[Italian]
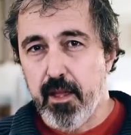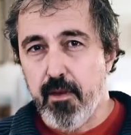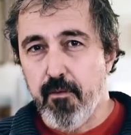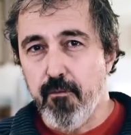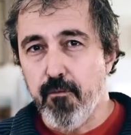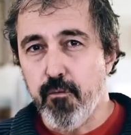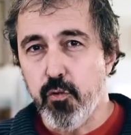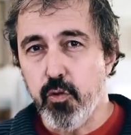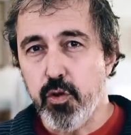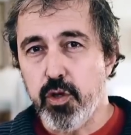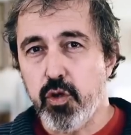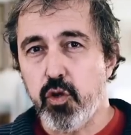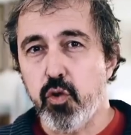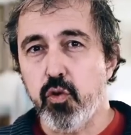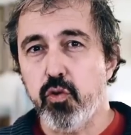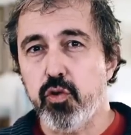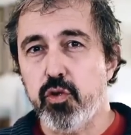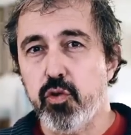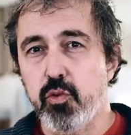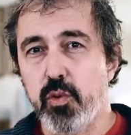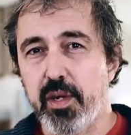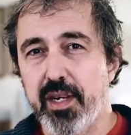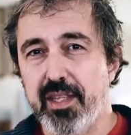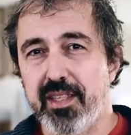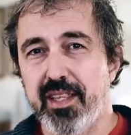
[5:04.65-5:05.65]
voi
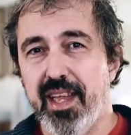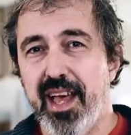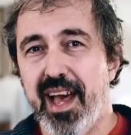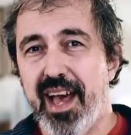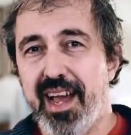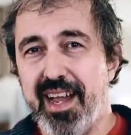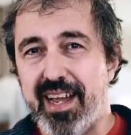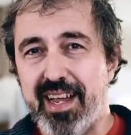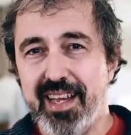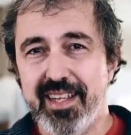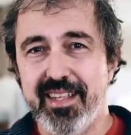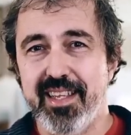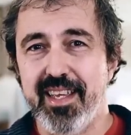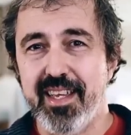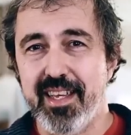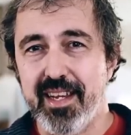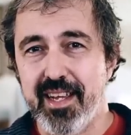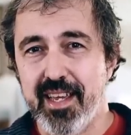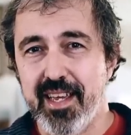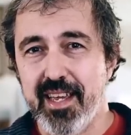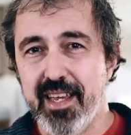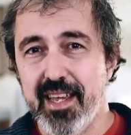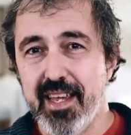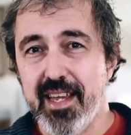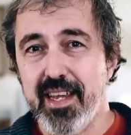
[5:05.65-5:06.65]
continuerete a
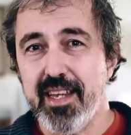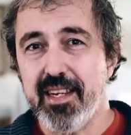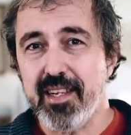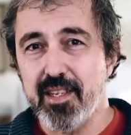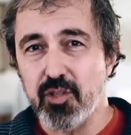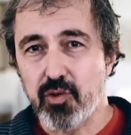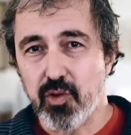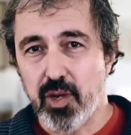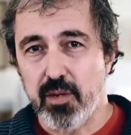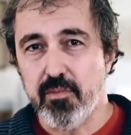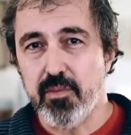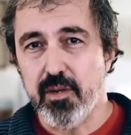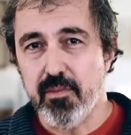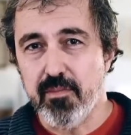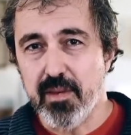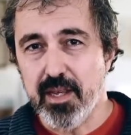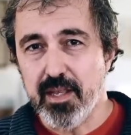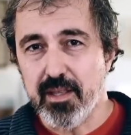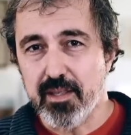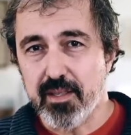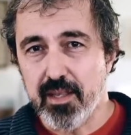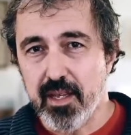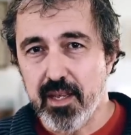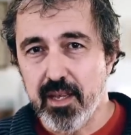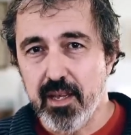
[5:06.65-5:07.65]
cadere
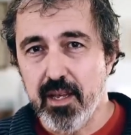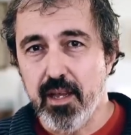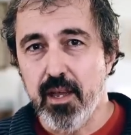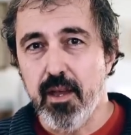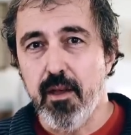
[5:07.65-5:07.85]
inesorabilmente